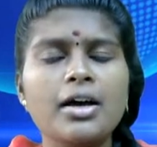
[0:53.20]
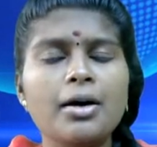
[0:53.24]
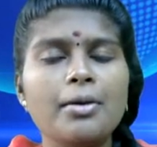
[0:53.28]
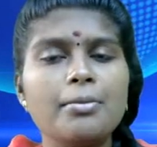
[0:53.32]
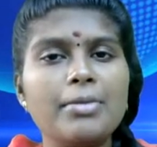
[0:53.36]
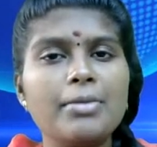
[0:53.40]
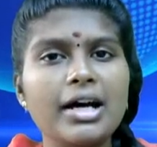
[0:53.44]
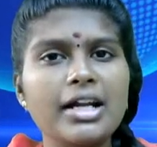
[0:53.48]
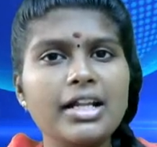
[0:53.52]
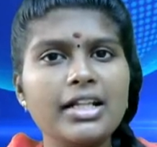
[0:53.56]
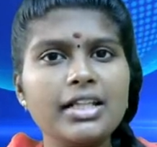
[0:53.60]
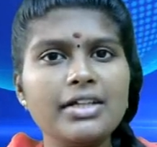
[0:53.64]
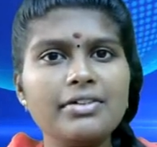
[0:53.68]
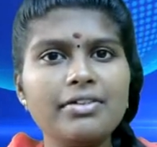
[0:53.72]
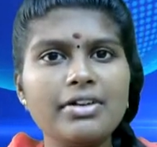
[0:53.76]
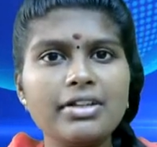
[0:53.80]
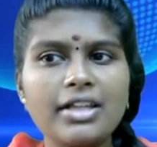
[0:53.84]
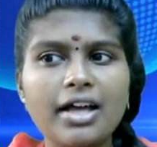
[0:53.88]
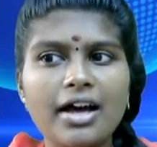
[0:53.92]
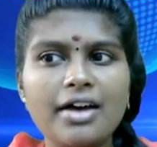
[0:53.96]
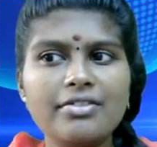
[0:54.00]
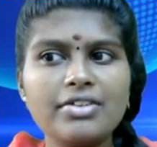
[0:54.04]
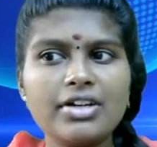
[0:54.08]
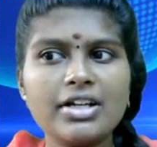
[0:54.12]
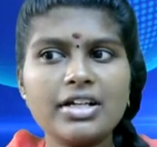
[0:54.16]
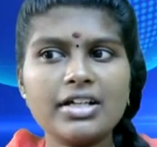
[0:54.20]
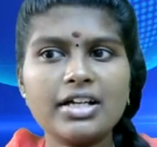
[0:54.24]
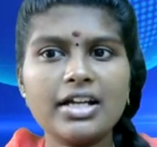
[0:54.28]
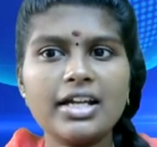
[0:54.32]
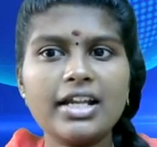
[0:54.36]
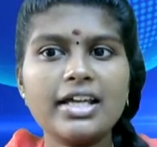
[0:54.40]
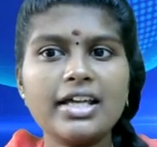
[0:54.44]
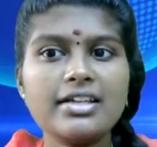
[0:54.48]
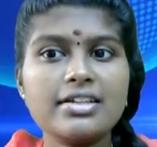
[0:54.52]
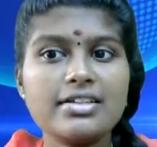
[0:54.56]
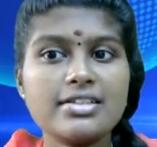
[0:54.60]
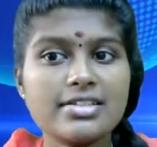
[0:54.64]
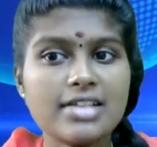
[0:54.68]
மருத்துவ
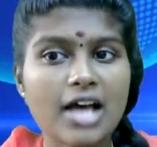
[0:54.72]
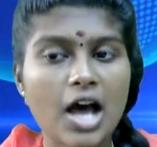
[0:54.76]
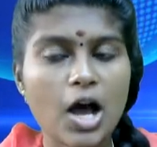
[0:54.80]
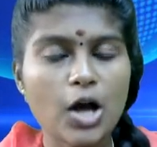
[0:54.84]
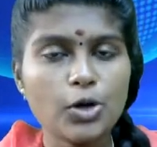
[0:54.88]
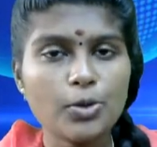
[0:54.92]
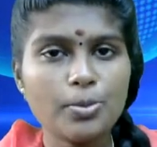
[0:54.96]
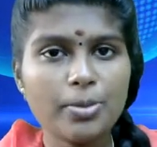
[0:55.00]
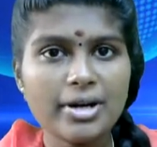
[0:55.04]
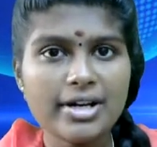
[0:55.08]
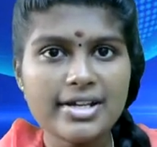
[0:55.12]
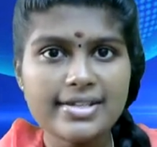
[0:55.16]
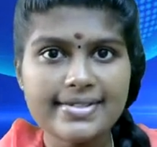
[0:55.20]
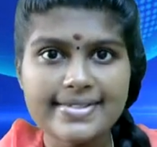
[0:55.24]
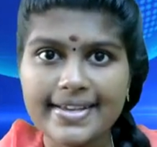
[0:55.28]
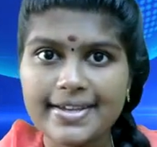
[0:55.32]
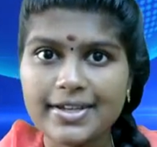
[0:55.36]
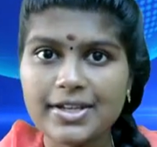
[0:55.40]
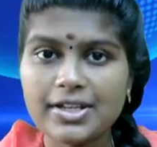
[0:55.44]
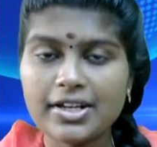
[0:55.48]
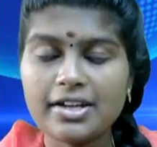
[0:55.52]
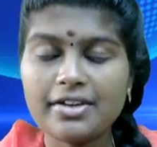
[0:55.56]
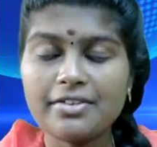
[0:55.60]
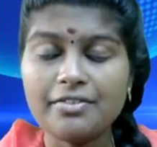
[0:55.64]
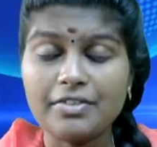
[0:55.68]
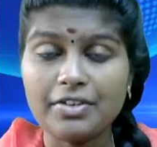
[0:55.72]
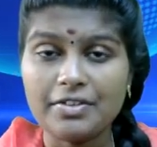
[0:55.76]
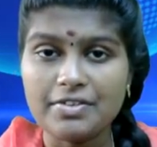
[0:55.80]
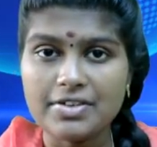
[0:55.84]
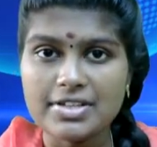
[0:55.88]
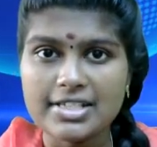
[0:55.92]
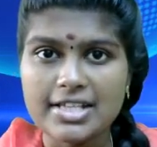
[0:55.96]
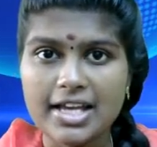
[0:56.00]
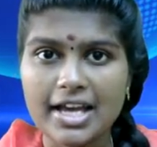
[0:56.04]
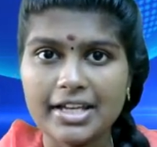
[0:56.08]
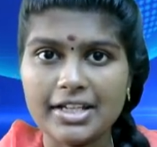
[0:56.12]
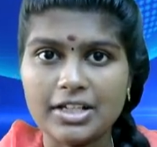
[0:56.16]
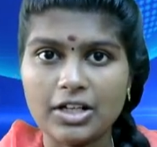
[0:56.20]
தாவரங்களை சாகுபடி செய்கிற
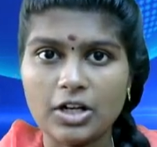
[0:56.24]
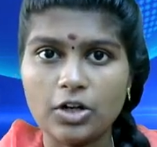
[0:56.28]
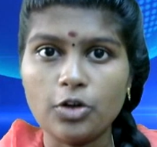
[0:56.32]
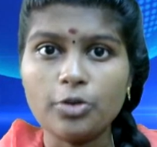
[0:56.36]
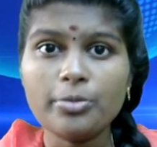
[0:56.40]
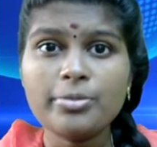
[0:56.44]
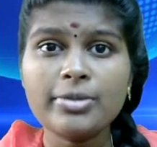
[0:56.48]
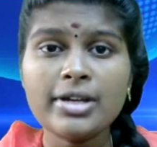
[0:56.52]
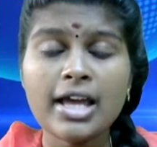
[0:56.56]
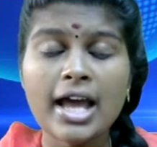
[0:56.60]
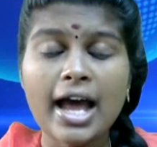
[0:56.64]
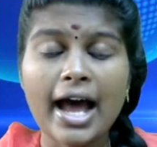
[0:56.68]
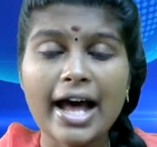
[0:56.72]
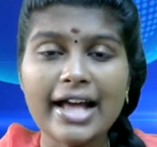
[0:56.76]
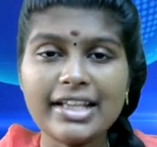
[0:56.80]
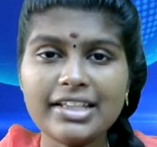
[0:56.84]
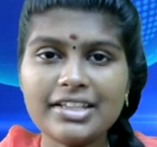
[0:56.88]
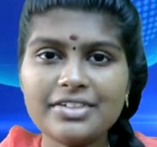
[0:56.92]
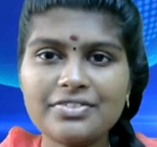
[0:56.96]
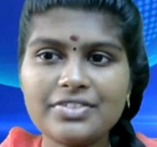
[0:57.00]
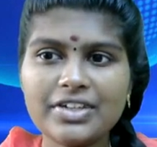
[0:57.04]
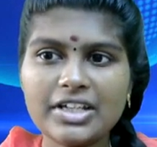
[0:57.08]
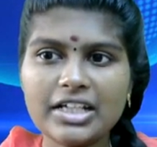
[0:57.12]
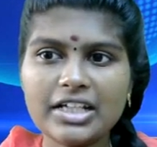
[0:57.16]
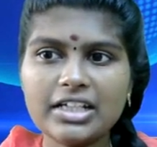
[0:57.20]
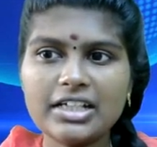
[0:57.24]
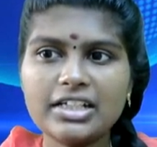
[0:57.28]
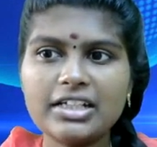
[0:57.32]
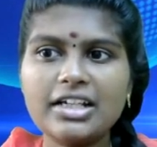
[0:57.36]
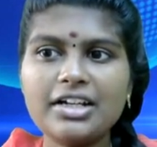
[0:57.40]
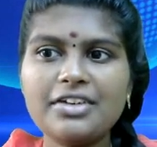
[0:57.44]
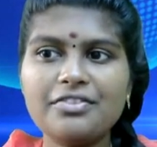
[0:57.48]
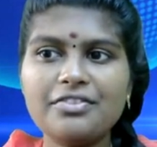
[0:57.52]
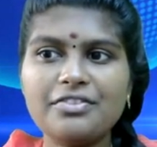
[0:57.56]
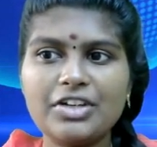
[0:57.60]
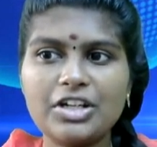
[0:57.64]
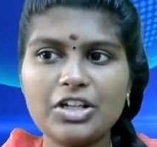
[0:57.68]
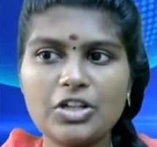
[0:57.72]
விவசாயிகளும் அதை விற்கிற
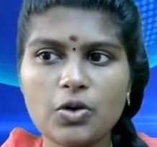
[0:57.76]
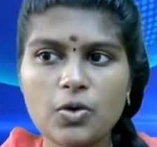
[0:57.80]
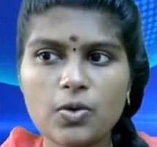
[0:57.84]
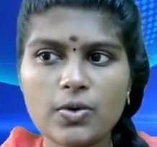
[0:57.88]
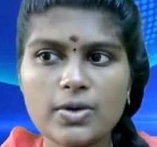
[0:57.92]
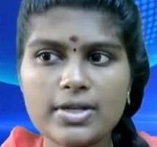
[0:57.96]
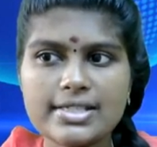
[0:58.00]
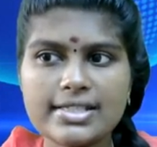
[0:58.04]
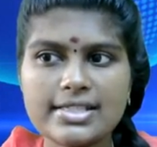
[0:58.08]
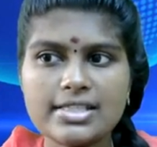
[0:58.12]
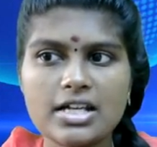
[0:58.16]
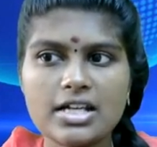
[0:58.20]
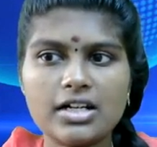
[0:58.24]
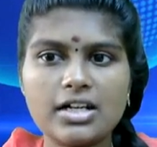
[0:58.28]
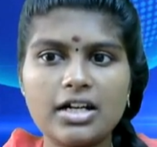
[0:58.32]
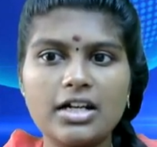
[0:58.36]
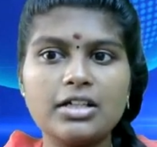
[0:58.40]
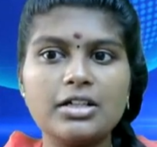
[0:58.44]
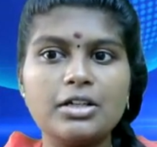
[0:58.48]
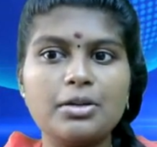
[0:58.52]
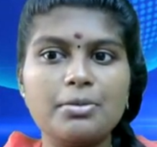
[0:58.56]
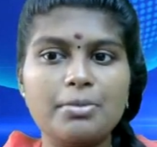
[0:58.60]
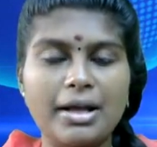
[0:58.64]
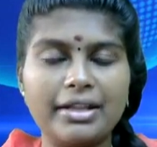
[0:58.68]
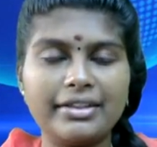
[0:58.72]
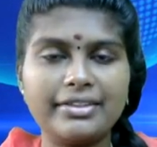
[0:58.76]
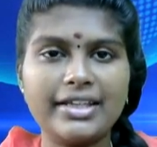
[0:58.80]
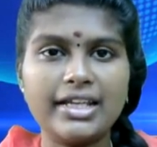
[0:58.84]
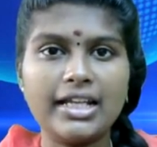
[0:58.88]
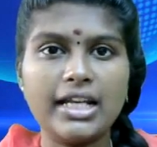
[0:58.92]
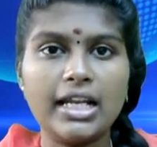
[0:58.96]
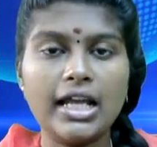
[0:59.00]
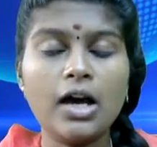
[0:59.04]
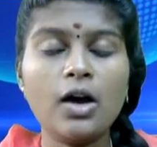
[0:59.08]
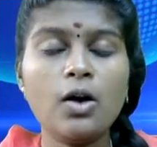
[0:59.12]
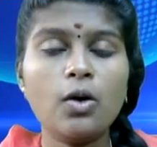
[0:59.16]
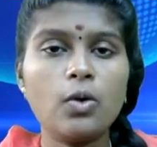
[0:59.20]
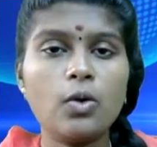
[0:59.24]
விநியோகஸ்தர்களுக்கு
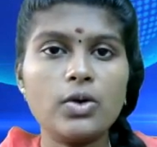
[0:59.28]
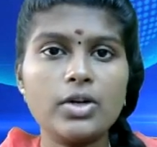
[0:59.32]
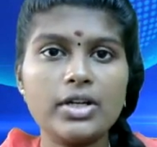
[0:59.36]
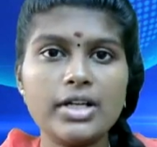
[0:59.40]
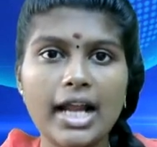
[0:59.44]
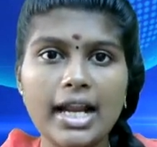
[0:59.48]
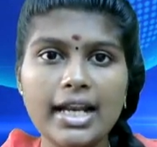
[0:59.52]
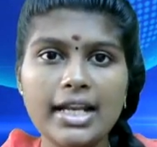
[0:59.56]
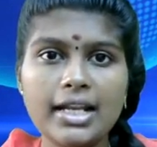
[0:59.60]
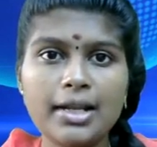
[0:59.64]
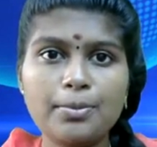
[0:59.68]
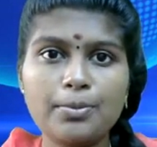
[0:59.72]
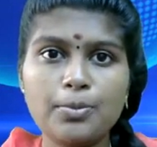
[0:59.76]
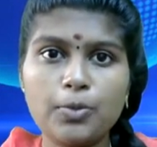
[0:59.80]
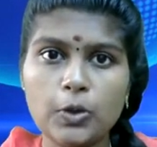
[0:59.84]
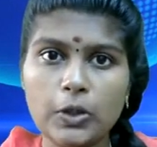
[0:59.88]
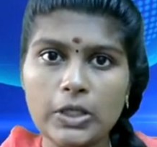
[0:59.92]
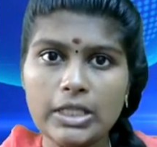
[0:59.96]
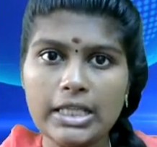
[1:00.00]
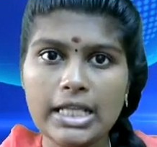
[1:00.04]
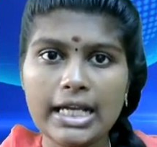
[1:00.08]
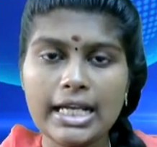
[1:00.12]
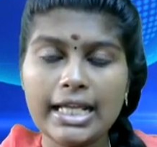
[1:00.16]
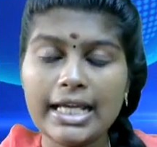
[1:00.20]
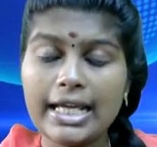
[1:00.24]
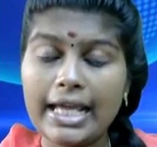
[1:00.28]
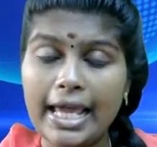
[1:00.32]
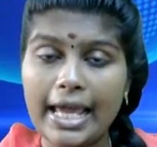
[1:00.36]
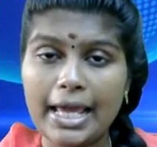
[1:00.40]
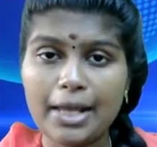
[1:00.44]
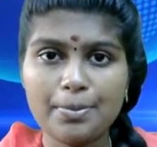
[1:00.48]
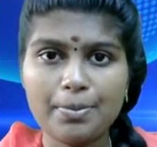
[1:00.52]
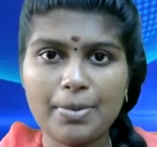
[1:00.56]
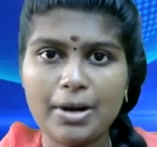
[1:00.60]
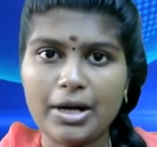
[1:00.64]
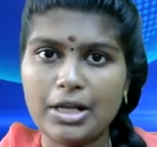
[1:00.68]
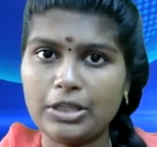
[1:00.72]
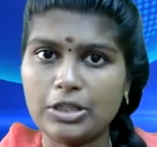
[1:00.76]
மத்தியில் ஒரு நல்ல புரிதலை
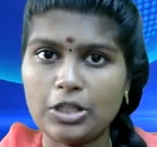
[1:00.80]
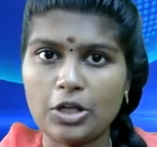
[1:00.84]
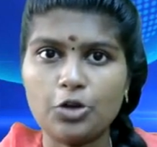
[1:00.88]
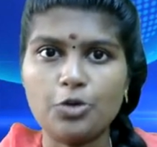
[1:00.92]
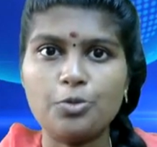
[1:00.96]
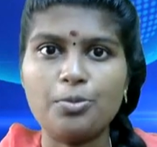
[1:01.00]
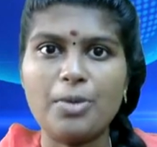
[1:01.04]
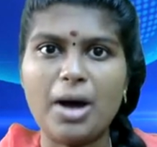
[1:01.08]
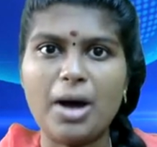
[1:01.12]
ஏற்படுத்தணும்